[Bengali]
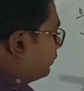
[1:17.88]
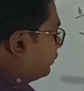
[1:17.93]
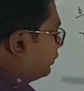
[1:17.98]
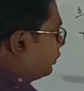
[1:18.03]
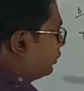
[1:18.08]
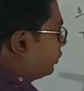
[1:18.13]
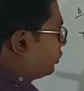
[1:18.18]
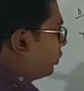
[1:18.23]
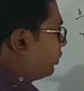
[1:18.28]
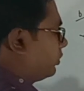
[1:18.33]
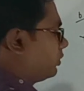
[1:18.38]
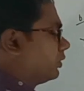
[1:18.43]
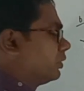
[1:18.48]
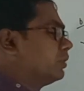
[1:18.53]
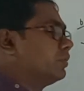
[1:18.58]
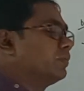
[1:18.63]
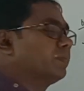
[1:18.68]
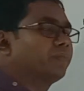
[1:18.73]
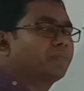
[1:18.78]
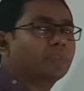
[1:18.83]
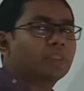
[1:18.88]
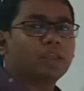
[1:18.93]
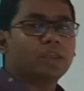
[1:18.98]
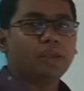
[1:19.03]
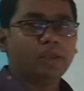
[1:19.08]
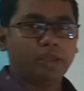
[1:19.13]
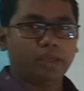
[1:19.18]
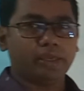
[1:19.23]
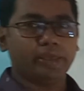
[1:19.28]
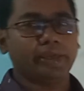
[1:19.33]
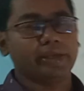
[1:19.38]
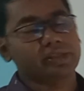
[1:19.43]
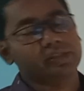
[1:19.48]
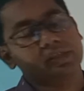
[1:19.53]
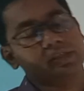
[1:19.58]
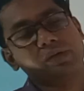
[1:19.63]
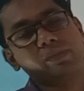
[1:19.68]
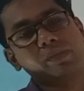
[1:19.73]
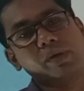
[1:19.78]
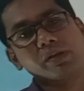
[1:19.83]
চোদ্দ এক্সের
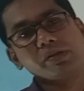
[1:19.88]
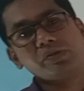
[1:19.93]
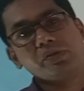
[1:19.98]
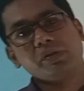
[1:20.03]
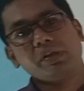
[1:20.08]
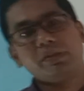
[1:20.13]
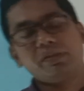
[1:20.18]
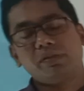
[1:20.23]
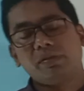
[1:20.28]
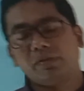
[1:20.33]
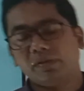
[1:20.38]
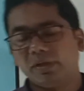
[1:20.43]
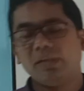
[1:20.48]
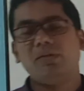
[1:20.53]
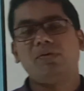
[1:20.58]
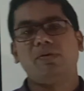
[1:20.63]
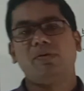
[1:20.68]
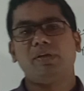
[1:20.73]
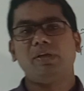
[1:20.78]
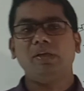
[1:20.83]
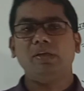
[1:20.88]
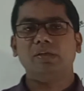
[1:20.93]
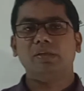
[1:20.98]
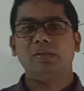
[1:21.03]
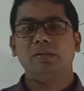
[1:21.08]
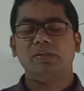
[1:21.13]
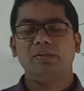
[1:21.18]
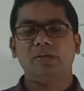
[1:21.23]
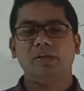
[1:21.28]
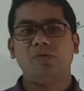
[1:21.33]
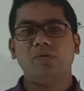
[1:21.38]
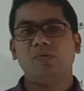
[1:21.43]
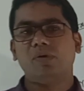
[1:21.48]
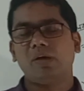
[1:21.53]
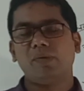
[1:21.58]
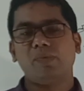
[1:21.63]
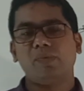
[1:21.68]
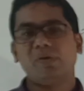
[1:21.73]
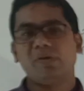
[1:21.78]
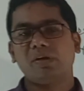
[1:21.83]
মান যদি থ্রি ধরি তাহলে ওয়াইয়ের
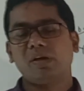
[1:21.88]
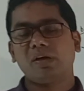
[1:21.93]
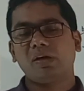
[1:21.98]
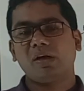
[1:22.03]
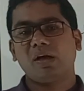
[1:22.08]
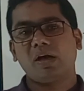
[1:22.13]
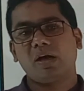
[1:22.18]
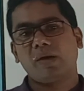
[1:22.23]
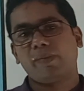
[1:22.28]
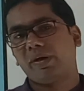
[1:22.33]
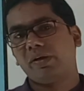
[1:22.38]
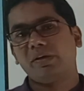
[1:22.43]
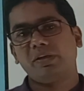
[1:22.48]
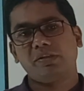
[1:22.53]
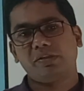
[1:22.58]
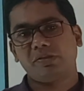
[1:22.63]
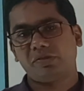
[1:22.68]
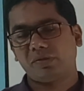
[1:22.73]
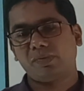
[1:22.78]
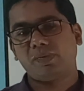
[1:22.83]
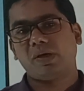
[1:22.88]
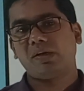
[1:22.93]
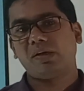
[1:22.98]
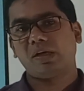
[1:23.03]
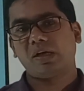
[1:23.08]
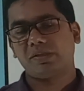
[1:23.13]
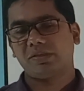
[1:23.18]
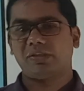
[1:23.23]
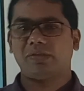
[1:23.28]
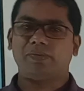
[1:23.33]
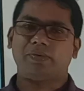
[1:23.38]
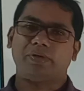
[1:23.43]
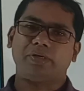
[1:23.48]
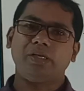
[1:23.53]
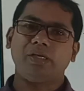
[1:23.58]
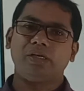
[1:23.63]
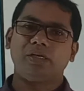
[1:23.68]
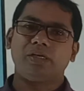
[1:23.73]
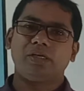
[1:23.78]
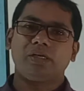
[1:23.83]
মানটা আবার নির্দিষ্ট মান আসতে পারে
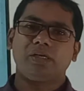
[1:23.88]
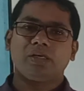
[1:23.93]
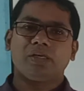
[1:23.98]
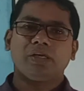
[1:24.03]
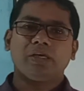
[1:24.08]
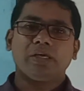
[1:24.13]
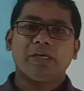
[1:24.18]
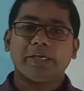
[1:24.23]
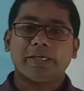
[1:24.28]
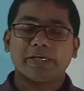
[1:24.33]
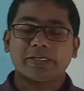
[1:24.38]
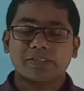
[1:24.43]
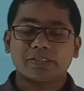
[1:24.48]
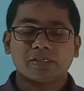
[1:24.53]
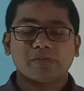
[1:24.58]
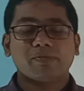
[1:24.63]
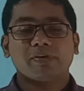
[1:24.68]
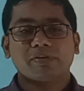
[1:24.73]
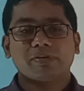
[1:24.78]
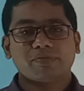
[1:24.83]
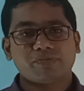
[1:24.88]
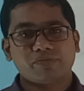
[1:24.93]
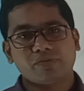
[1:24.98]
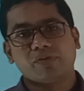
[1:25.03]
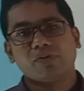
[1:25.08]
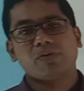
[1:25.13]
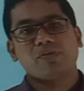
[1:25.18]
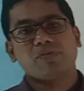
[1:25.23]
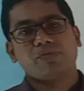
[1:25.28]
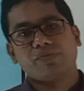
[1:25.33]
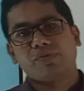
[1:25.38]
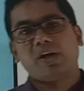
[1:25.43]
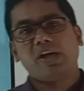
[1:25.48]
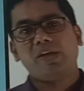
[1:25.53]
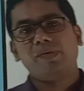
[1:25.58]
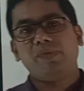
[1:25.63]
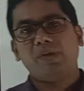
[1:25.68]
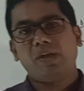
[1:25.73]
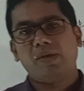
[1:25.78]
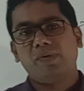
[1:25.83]
এক্সের মানটা ফোর ফাইভ
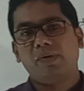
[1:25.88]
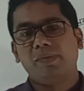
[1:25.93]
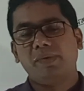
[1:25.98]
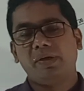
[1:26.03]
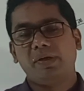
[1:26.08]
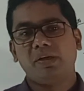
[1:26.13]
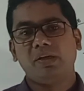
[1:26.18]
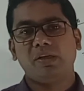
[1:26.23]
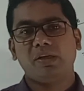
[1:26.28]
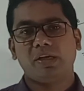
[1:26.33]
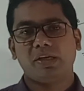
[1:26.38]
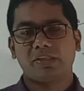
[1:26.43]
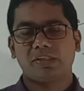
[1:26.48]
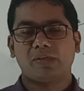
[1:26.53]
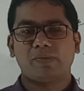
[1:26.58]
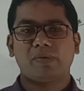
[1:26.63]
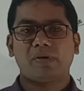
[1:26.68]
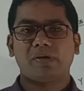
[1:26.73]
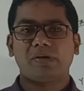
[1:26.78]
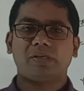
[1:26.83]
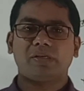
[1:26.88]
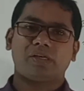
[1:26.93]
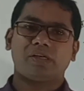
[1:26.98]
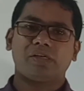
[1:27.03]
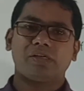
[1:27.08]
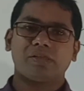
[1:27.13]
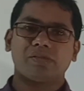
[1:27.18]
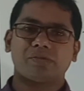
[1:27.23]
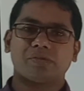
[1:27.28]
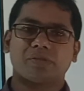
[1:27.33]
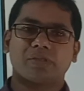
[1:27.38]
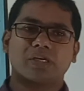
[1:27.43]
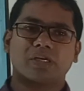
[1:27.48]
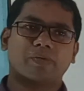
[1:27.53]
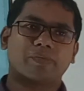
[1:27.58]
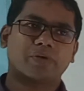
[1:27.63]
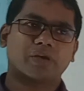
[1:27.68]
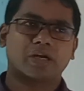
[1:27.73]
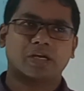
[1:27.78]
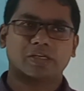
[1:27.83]
এভাবে এক্সের মানটা যদি আমরা
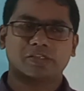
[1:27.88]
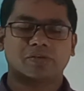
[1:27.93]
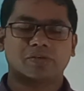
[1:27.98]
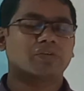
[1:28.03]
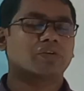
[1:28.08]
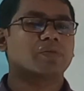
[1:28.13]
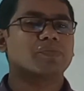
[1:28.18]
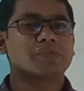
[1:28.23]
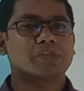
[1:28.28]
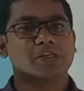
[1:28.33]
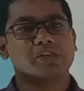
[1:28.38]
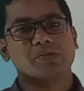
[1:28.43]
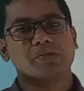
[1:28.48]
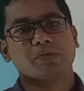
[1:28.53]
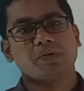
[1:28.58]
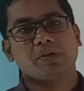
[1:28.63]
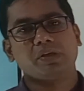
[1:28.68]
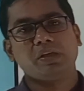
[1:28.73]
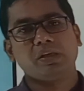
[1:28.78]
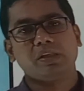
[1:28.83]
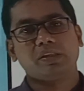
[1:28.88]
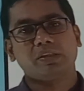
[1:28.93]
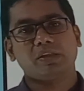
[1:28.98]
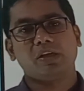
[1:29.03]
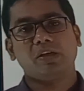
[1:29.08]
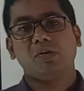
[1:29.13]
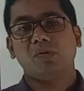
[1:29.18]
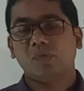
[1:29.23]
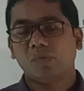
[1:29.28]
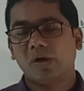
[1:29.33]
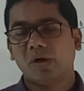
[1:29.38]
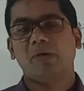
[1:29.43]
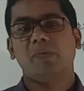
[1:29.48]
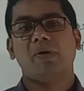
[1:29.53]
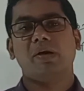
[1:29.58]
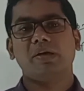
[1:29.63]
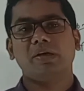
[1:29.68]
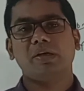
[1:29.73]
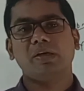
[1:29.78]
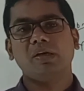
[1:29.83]
হাজারো রকম চেঞ্জ করি তাহলে ওয়াইয়ের
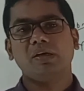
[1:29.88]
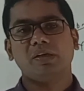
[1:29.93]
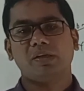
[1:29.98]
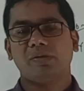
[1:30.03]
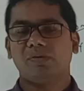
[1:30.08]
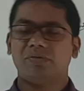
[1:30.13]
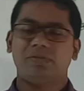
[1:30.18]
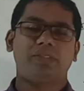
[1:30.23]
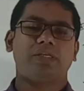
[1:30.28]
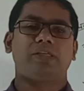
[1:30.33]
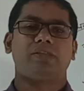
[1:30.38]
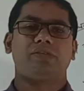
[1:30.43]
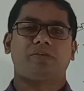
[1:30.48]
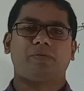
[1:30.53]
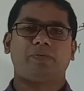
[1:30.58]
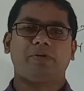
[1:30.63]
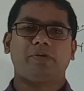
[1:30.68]
মানটা কিন্তু চেঞ্জ হবে